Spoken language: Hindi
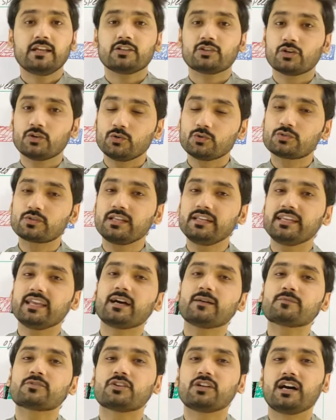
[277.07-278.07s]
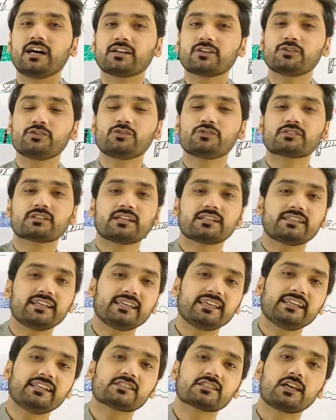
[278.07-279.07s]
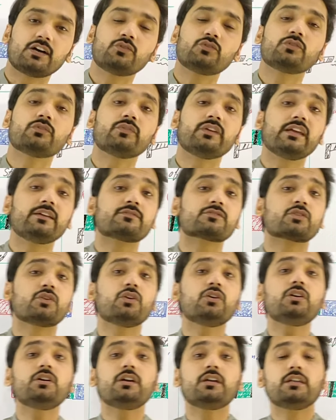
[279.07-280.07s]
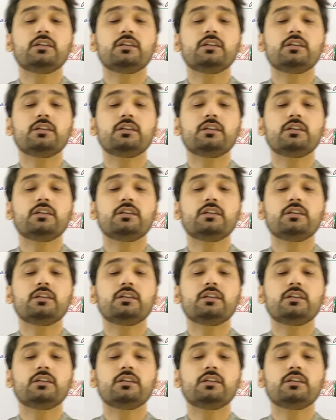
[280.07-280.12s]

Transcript: तो उसके लिए हम सोनार को यूज़ करते हैं यानी साउंड वेव्स को